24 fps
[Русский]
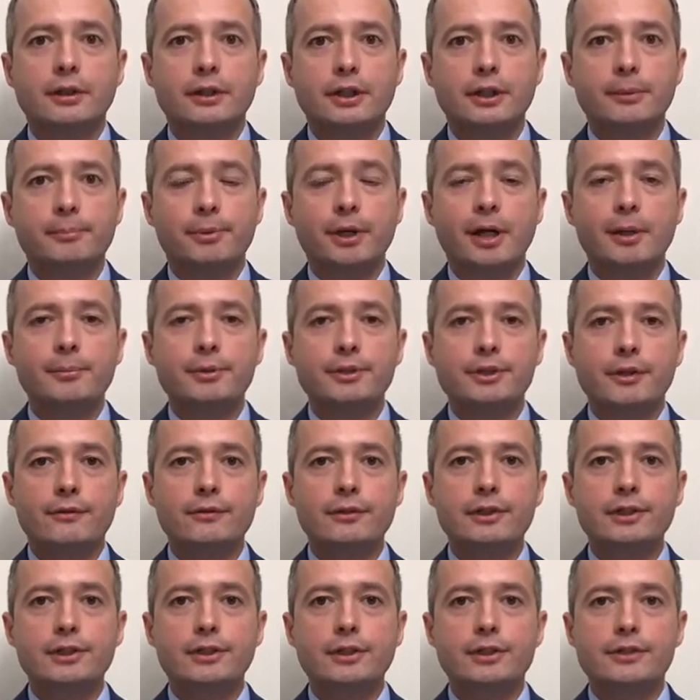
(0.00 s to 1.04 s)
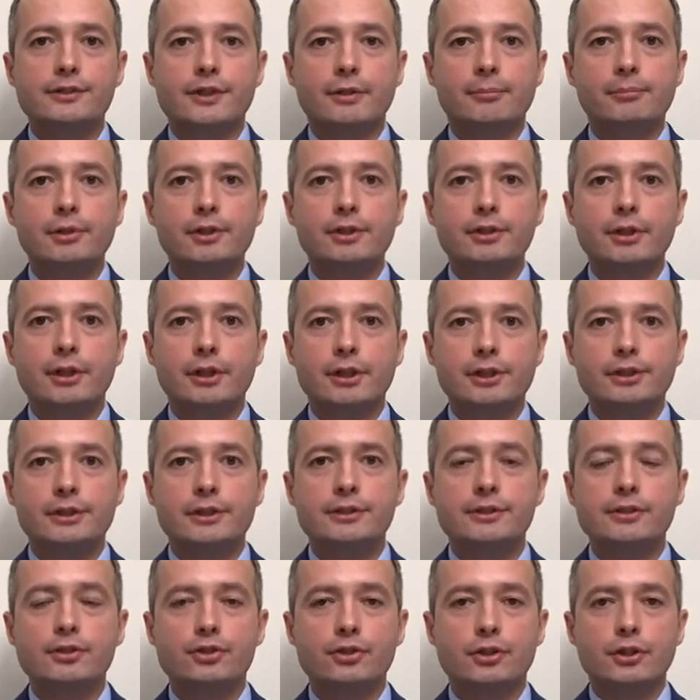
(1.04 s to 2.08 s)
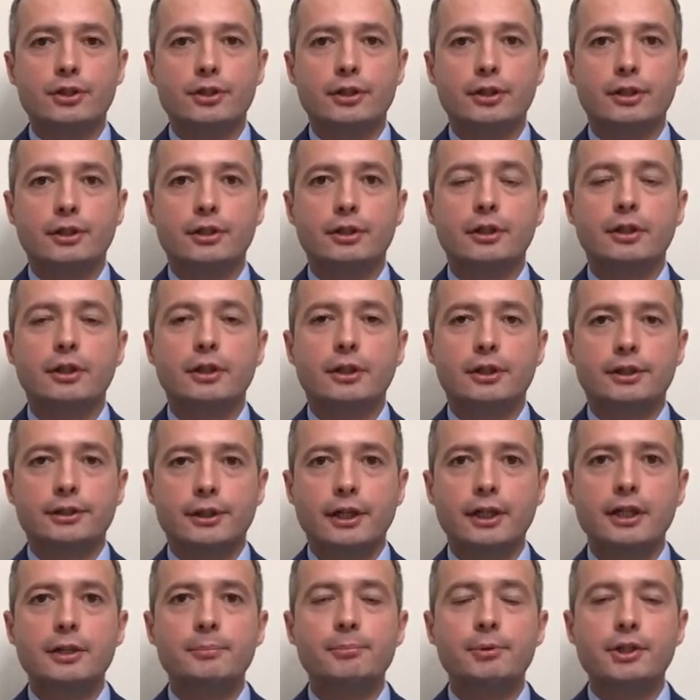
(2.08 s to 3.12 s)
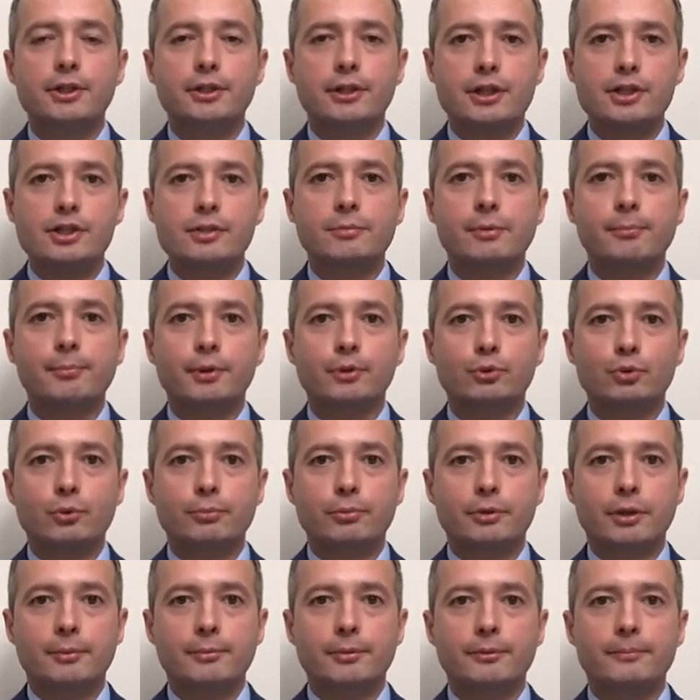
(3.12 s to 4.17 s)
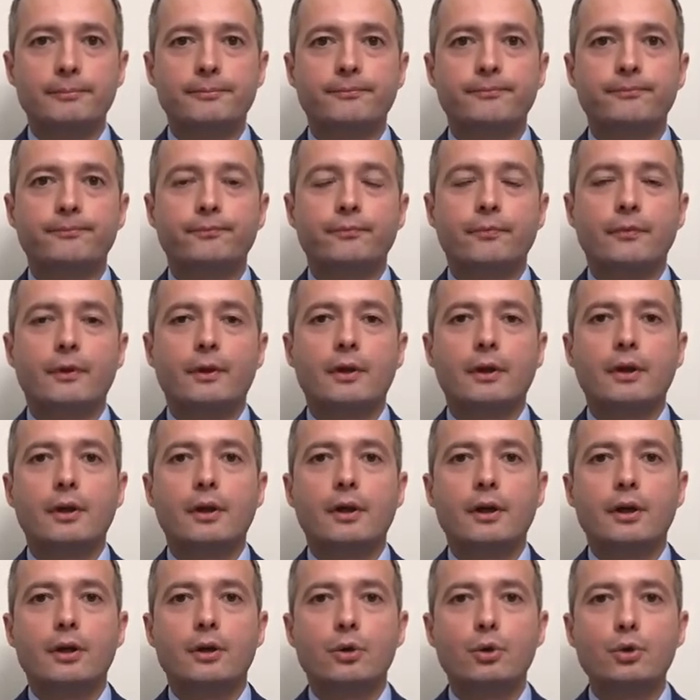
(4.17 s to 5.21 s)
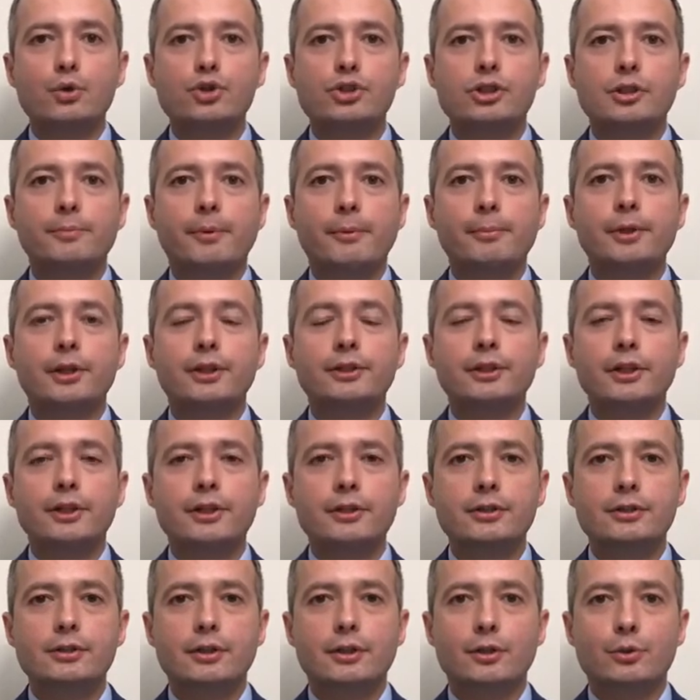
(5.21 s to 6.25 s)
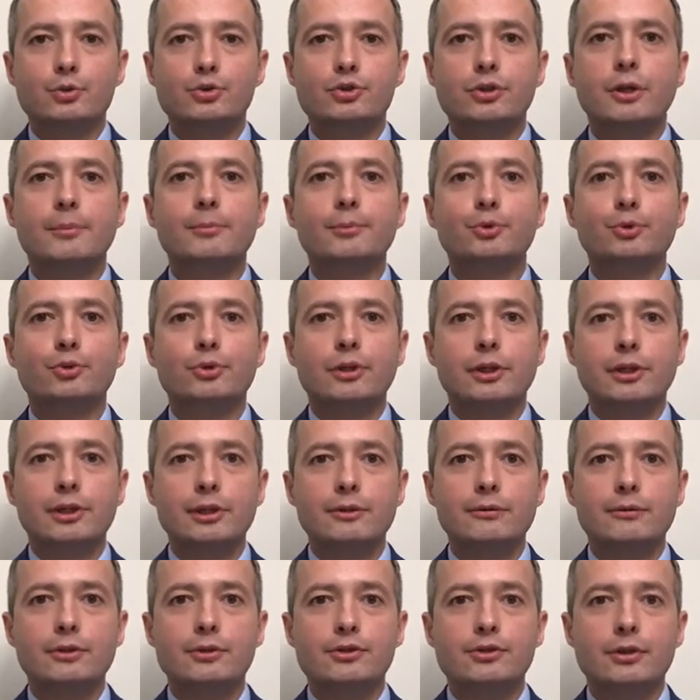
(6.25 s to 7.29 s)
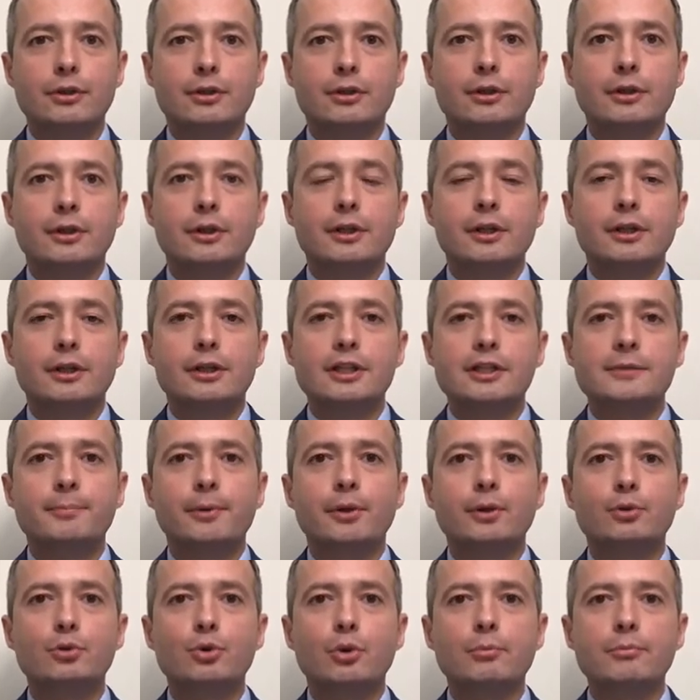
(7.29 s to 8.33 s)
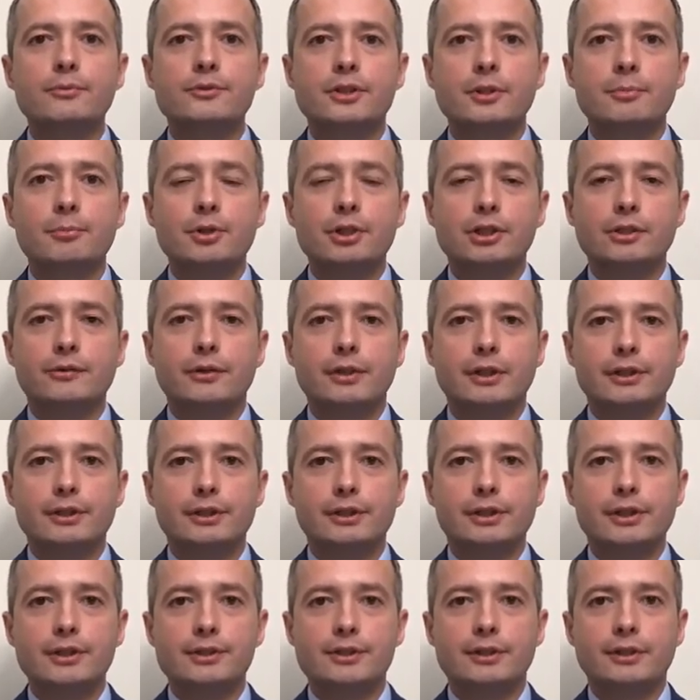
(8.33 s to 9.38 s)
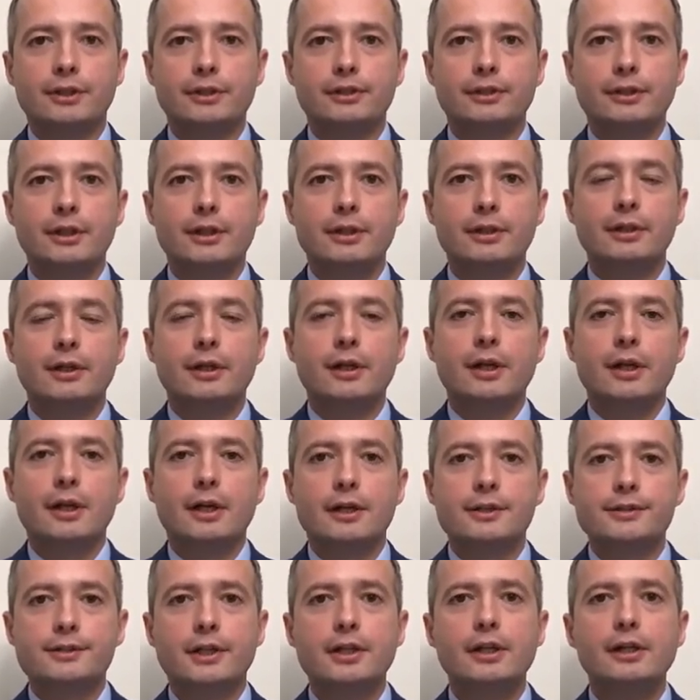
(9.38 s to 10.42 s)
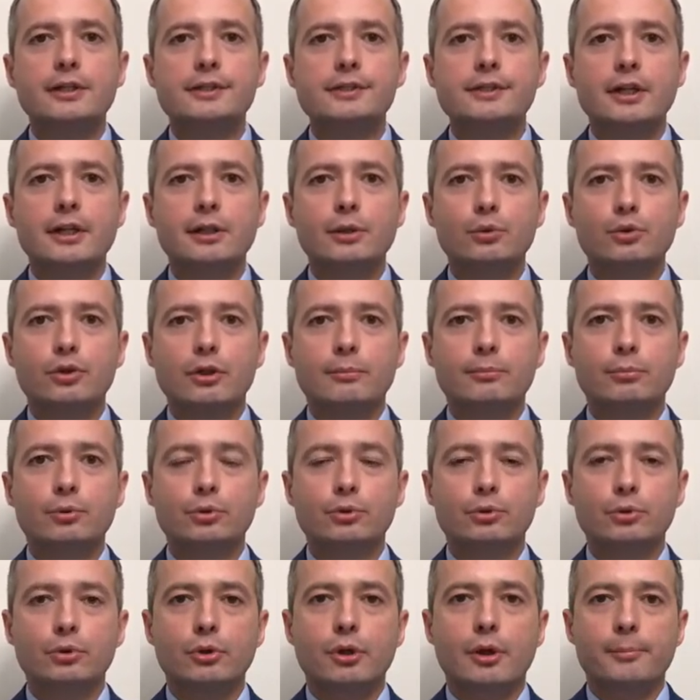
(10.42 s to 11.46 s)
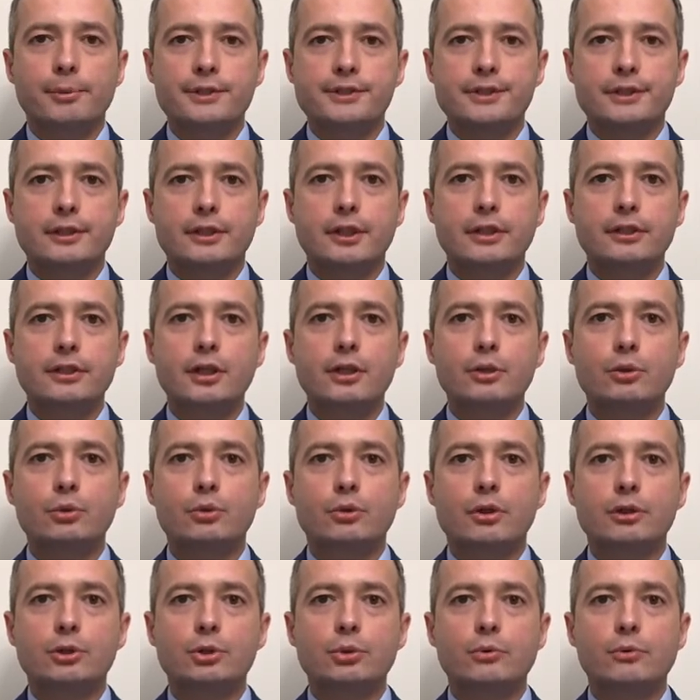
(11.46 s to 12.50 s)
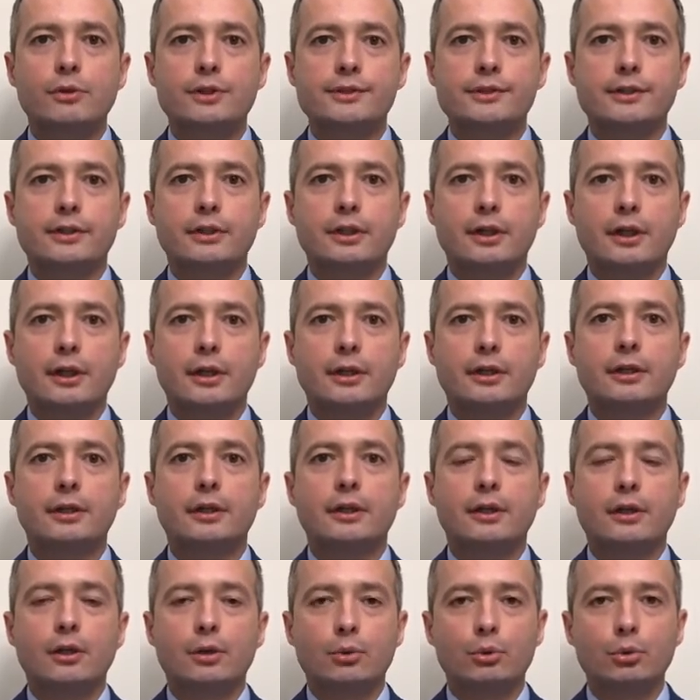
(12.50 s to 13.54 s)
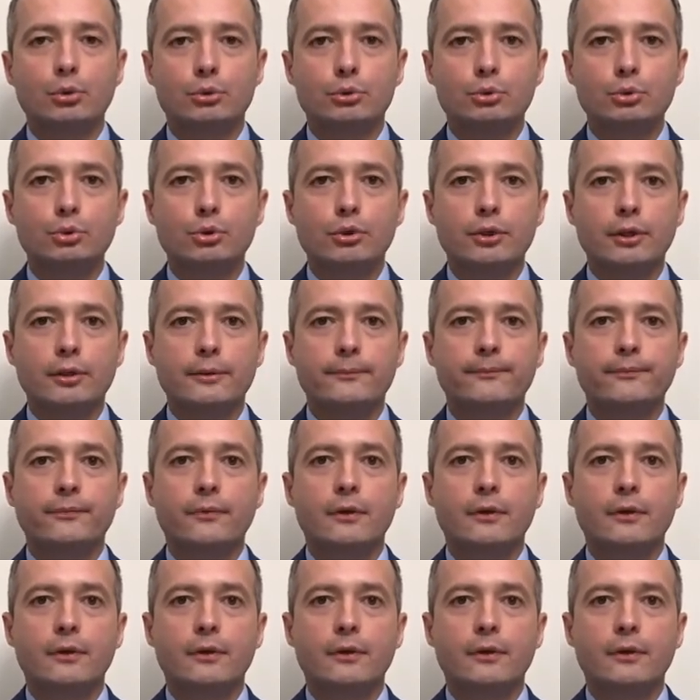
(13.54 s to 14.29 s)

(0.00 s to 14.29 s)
и память о великих событиях и достижениях, так и перед нашими потомками. Хочется поблагодарить Рустама Нургалиевича и исполком Всемирного конгресса татар за колоссальную работу по сохранению родного языка, культуры,